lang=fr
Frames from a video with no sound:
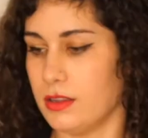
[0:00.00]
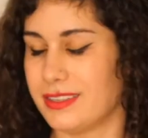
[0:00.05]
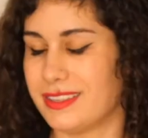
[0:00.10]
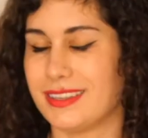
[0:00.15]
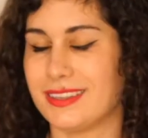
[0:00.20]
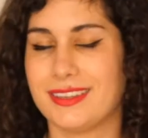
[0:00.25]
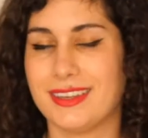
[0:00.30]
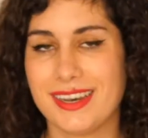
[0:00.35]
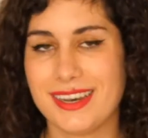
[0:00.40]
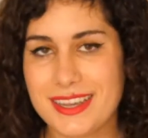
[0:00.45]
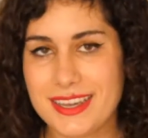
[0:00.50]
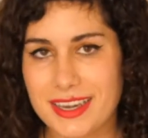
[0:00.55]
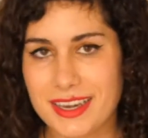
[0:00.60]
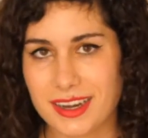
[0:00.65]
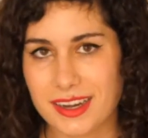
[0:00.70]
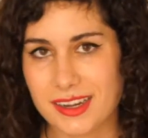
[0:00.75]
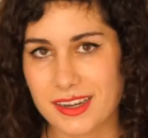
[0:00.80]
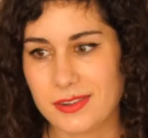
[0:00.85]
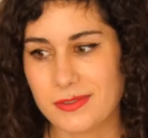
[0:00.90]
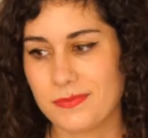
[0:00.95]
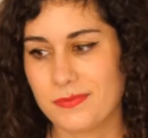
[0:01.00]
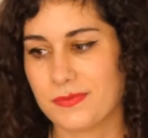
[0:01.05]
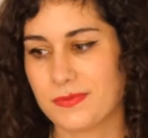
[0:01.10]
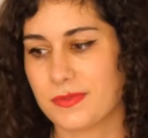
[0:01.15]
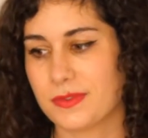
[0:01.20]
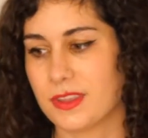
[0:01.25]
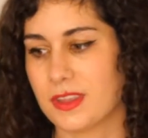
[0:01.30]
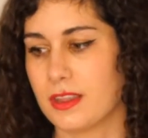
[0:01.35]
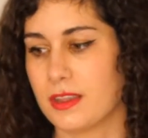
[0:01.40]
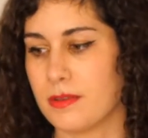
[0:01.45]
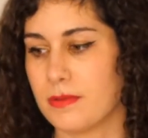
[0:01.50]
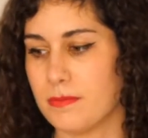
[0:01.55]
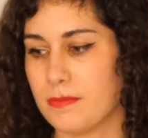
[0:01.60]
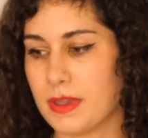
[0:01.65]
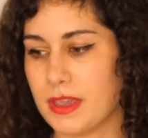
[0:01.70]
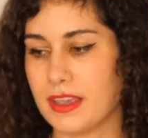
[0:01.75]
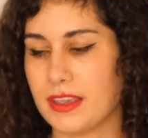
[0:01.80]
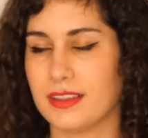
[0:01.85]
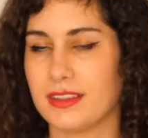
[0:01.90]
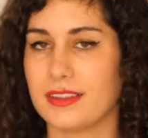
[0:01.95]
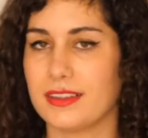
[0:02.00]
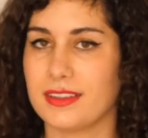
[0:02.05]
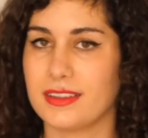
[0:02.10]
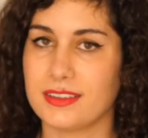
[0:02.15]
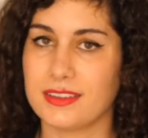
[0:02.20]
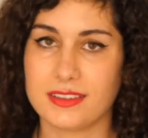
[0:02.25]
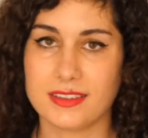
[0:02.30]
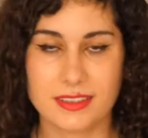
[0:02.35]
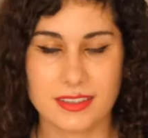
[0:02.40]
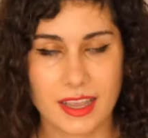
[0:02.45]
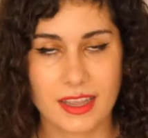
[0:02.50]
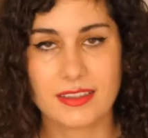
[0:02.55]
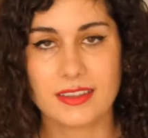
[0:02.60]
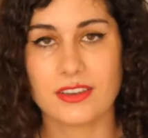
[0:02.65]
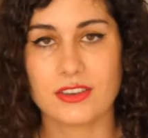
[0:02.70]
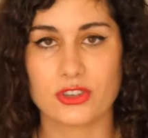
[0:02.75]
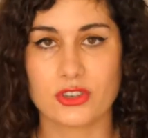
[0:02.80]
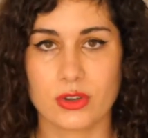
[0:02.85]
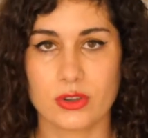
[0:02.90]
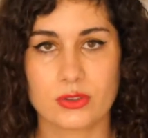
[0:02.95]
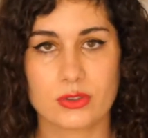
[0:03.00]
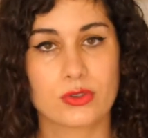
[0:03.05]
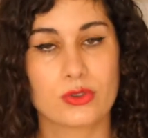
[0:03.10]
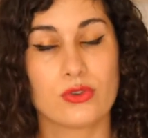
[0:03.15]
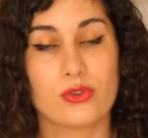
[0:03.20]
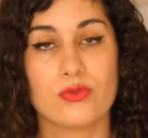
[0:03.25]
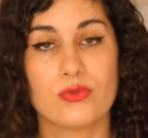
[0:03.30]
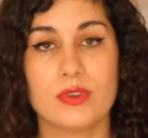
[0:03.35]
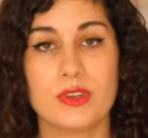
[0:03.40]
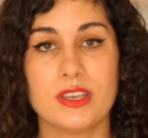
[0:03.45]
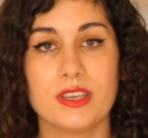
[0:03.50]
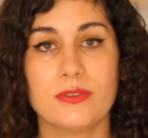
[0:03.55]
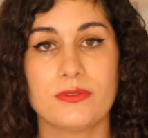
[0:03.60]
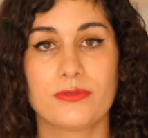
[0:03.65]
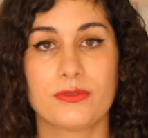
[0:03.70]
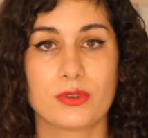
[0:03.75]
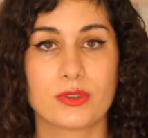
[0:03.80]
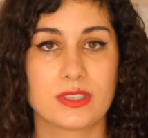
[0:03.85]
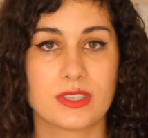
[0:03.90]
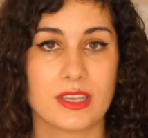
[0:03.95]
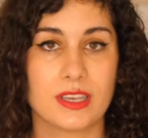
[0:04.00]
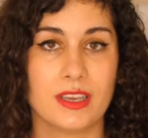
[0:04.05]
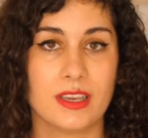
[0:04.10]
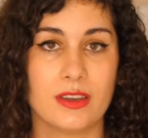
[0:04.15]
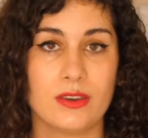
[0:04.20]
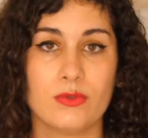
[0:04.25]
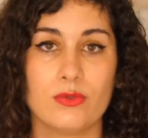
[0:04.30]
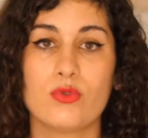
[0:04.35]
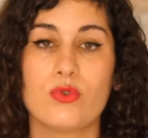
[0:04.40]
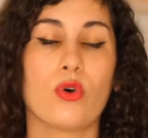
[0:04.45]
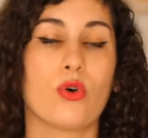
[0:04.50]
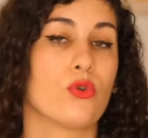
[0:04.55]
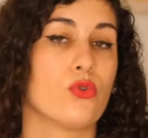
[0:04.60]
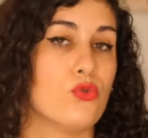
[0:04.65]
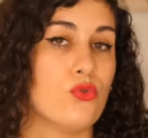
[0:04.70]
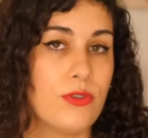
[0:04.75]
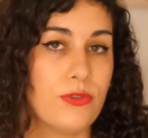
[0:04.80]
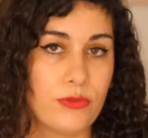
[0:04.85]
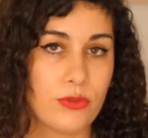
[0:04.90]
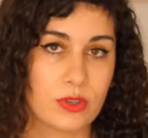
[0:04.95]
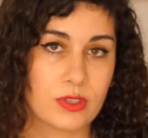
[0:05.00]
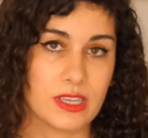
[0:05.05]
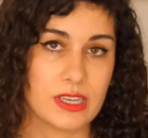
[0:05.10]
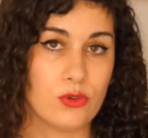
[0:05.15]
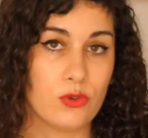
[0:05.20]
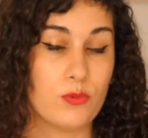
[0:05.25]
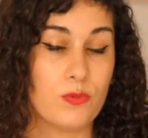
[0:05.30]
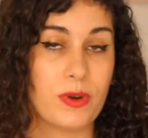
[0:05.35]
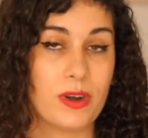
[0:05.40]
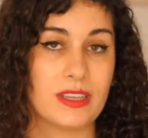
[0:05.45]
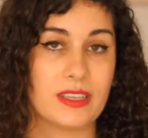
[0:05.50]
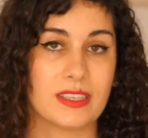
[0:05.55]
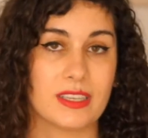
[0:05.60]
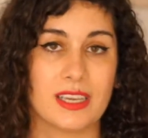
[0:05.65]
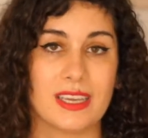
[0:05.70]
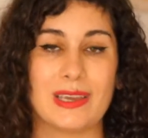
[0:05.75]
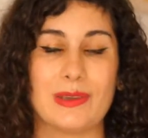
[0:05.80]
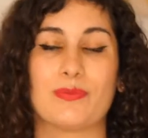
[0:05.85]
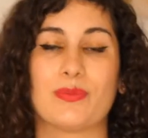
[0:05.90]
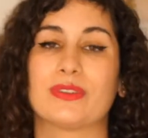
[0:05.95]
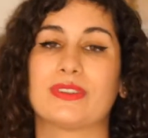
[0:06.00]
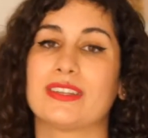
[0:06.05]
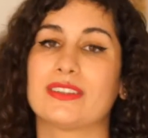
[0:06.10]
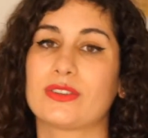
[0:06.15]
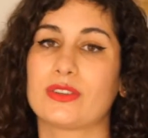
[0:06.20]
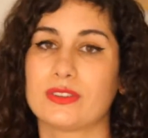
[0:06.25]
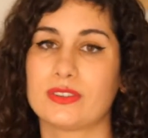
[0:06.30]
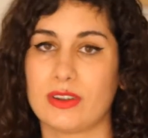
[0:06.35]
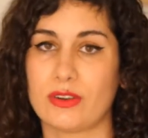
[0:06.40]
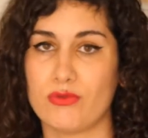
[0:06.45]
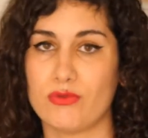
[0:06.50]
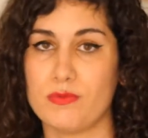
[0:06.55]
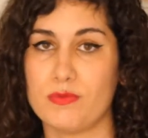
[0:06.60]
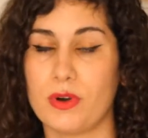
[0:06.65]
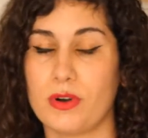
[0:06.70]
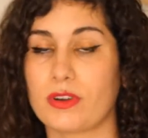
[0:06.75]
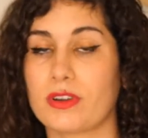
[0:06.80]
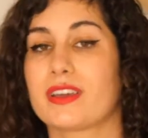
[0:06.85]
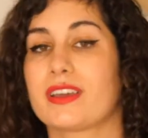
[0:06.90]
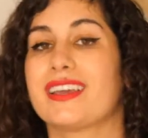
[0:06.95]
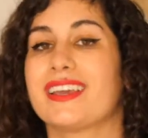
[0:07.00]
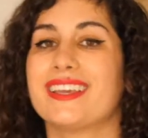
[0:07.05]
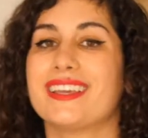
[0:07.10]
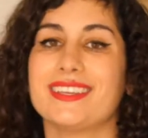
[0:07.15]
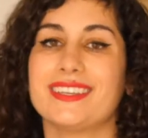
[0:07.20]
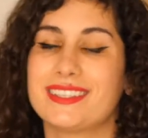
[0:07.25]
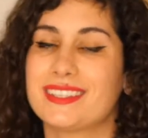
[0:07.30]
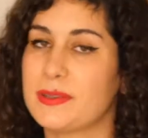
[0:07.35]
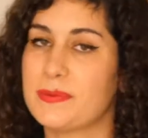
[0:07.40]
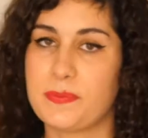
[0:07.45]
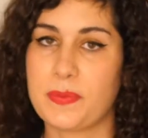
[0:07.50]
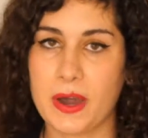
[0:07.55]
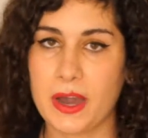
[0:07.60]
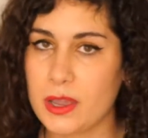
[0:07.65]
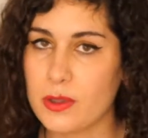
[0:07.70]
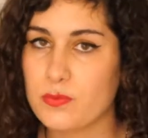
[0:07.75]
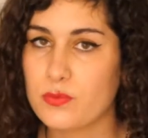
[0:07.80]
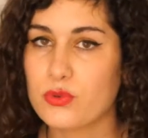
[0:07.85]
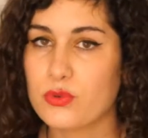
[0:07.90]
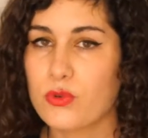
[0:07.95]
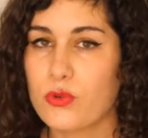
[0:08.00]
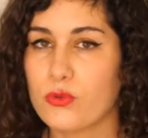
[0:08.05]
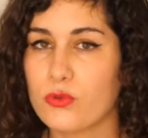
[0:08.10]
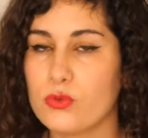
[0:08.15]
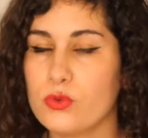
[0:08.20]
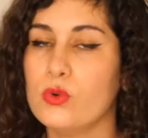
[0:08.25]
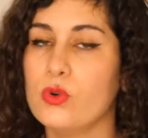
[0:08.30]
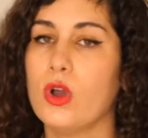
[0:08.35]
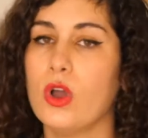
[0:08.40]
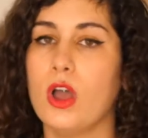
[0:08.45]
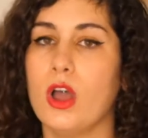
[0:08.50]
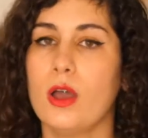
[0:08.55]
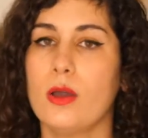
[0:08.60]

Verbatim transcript: C'est délicat, mais certaines choses que lui faisait ou qu'on lui faisait lui plaisait et peut-être que ça lui manque. Et c'est pareil pour vous.